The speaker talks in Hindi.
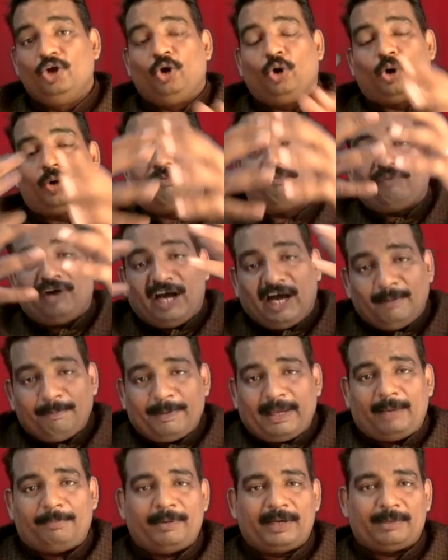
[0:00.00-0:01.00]
और वहां
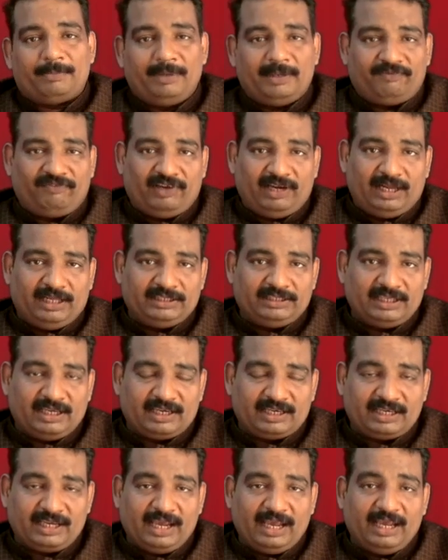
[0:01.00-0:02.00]
पर एपेडमिक फैला दिया
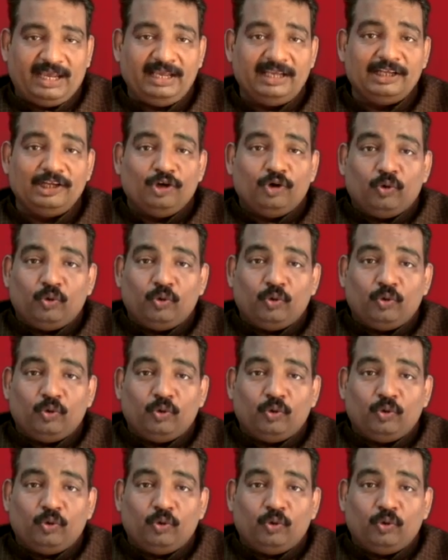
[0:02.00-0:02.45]
गया है